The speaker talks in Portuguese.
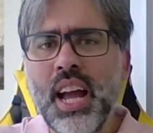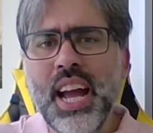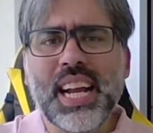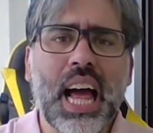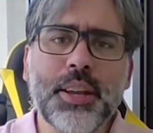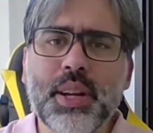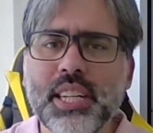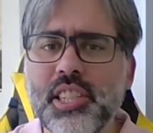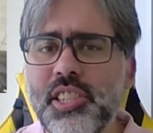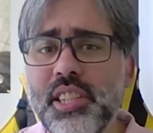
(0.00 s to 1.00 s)
Claro que a
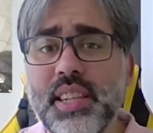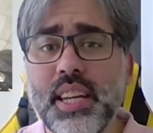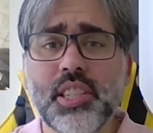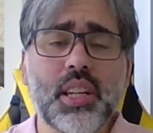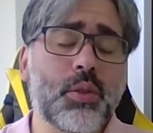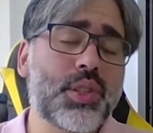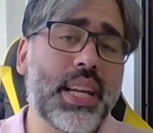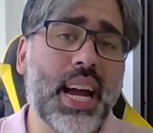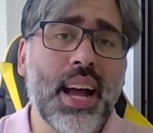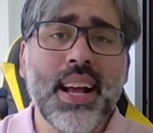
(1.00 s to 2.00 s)
gente entende que não
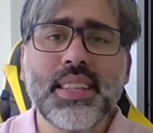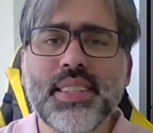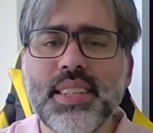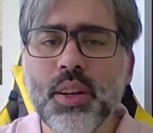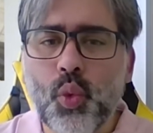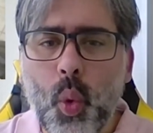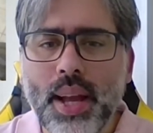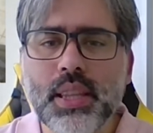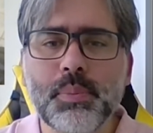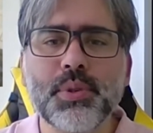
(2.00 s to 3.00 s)
será
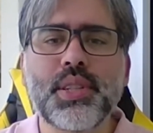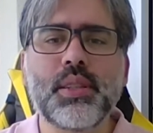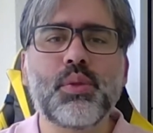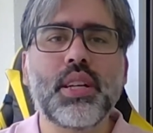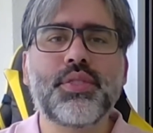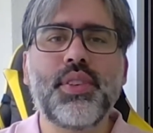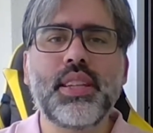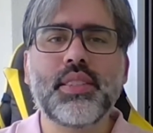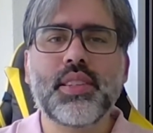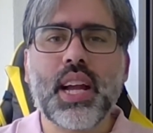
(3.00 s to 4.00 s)
50% das
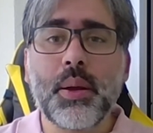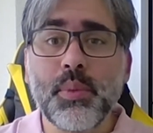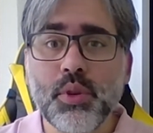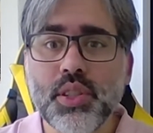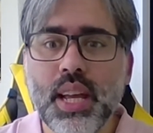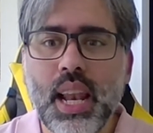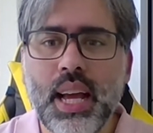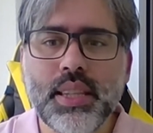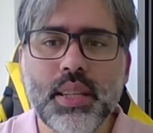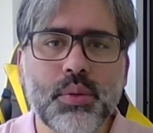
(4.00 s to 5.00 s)
vendas de caminhões
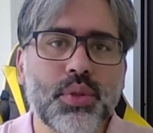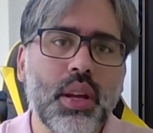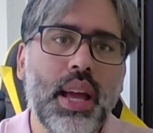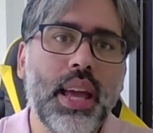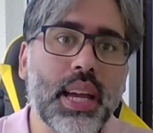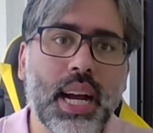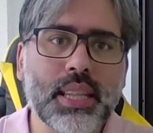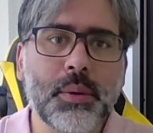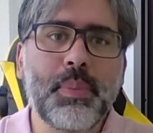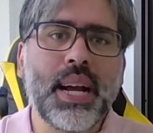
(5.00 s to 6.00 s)
elétricos em
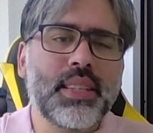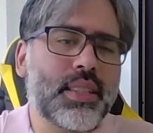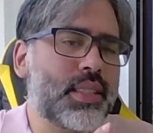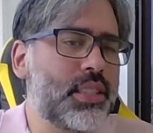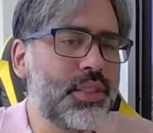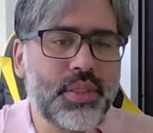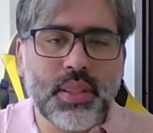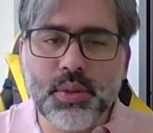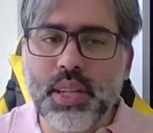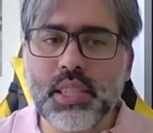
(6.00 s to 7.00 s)
cada país, essa
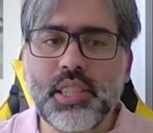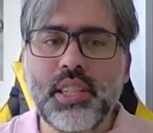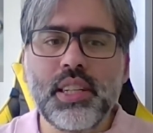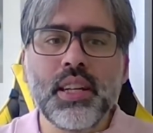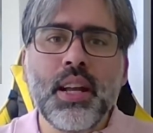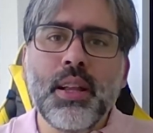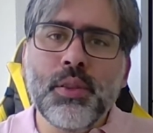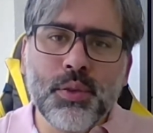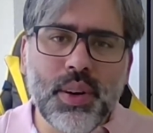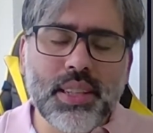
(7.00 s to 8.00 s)
divisão certinha
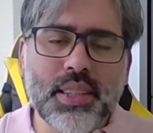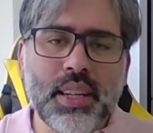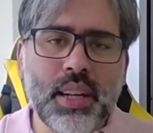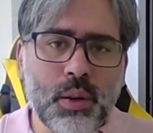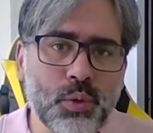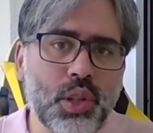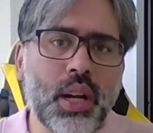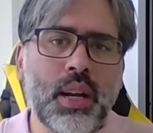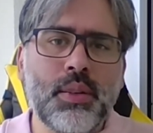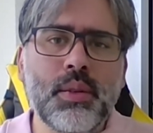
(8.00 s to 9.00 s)
não vai ser né, onde
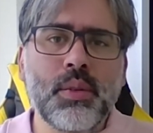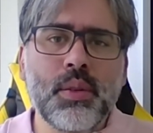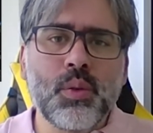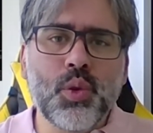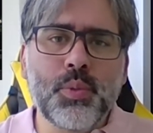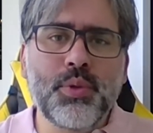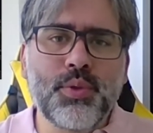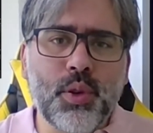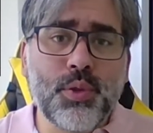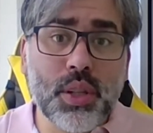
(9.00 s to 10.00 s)
o grupo
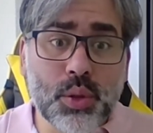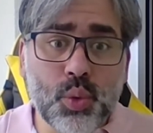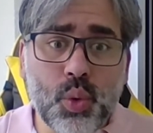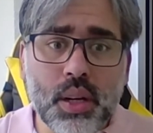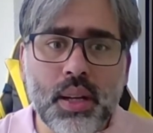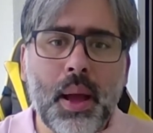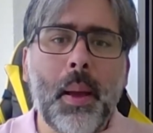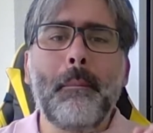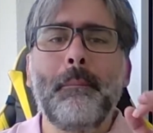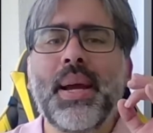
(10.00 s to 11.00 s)
Volvo atua.
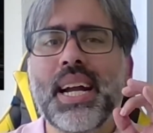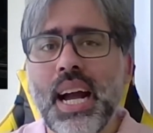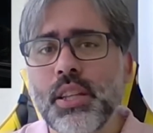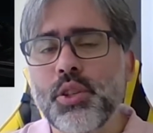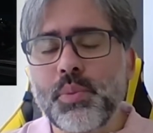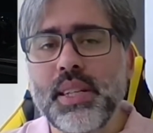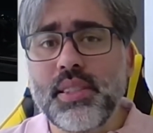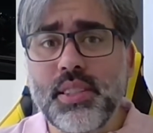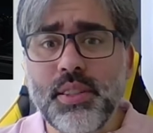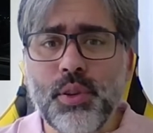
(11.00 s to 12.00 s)
Mercados mais
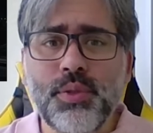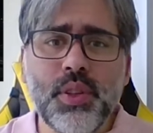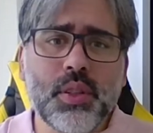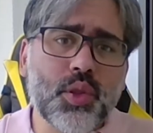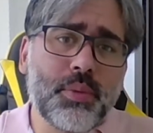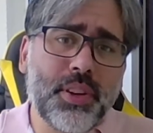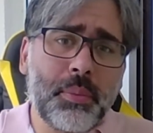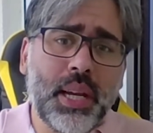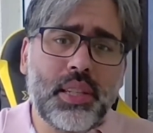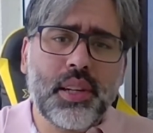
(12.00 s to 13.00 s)
desenvolvidos,
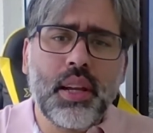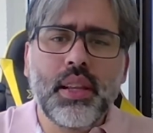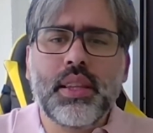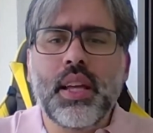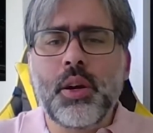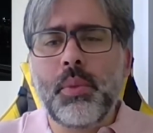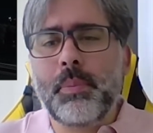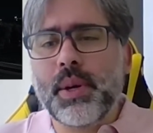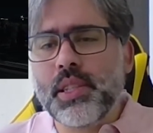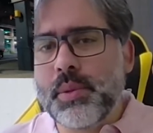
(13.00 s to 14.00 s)
obviamente, terão uma
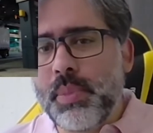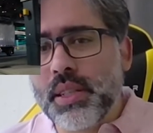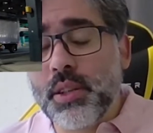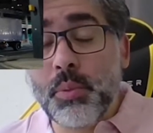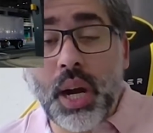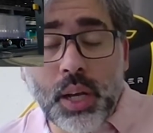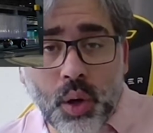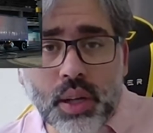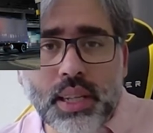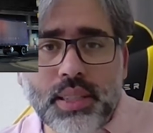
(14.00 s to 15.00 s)
participação
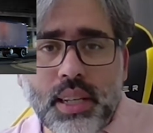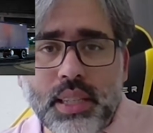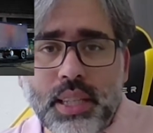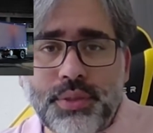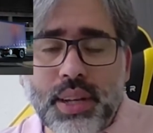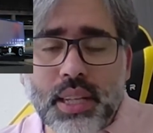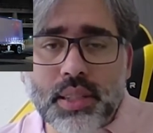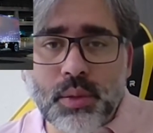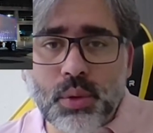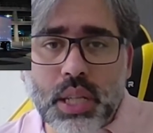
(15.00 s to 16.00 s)
maior nessa
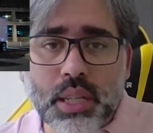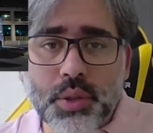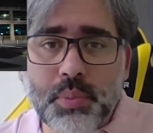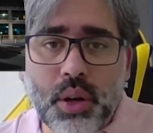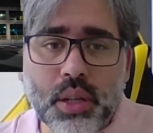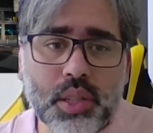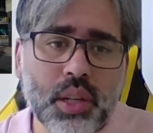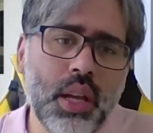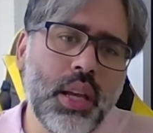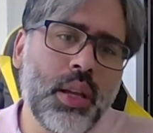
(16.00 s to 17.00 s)
eletrificação do transporte
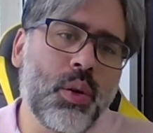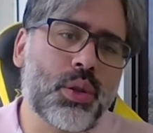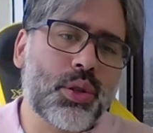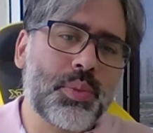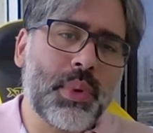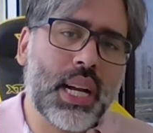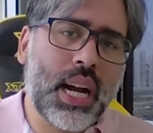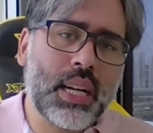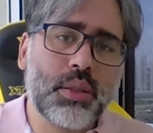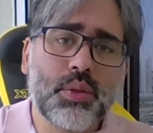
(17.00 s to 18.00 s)
e outros
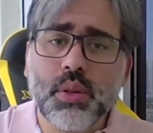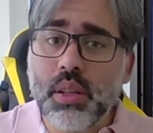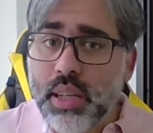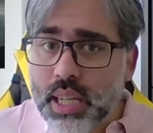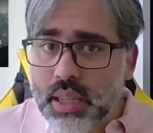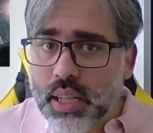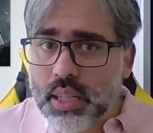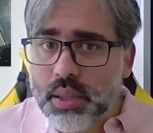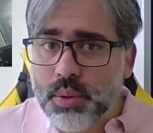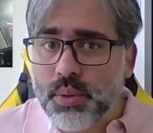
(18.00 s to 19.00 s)
mercados nem
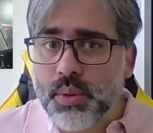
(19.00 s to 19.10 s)
tanto.